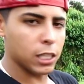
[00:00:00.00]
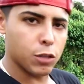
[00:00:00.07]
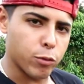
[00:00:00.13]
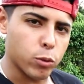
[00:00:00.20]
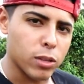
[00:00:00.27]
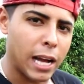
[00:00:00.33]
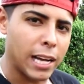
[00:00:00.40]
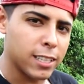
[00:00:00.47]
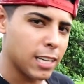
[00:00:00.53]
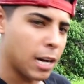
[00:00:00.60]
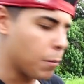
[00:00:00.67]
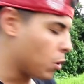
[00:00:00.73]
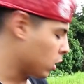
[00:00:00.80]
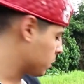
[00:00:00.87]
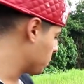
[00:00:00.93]
dificuldade
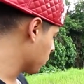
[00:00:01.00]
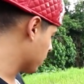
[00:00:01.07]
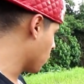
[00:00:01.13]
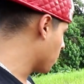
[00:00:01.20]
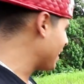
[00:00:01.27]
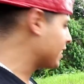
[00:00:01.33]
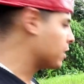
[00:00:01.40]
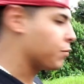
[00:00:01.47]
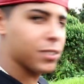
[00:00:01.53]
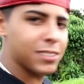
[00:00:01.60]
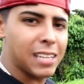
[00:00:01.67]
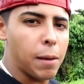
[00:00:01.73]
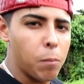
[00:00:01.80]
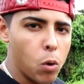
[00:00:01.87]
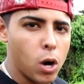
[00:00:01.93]
na moto, porque o mais difícil
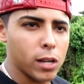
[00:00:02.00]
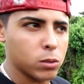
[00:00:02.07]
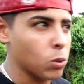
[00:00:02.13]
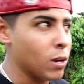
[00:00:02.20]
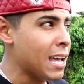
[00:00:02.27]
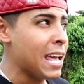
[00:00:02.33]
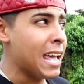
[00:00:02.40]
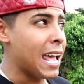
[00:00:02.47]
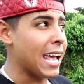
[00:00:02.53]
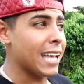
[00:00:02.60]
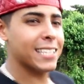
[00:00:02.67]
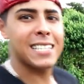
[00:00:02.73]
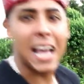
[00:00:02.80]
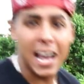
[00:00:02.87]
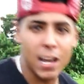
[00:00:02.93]
da moto é
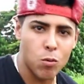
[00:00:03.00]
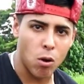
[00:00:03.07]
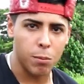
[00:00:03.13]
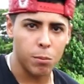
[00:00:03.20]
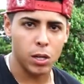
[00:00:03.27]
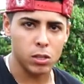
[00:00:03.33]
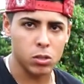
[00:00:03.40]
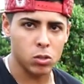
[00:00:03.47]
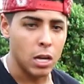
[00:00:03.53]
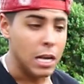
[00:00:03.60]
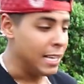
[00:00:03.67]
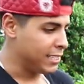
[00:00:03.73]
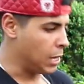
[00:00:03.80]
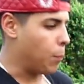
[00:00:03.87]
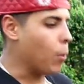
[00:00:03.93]
sair com a moto.
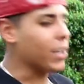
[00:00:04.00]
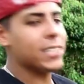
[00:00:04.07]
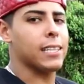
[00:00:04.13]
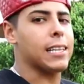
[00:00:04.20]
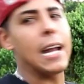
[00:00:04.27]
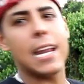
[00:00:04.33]
Depois que você tá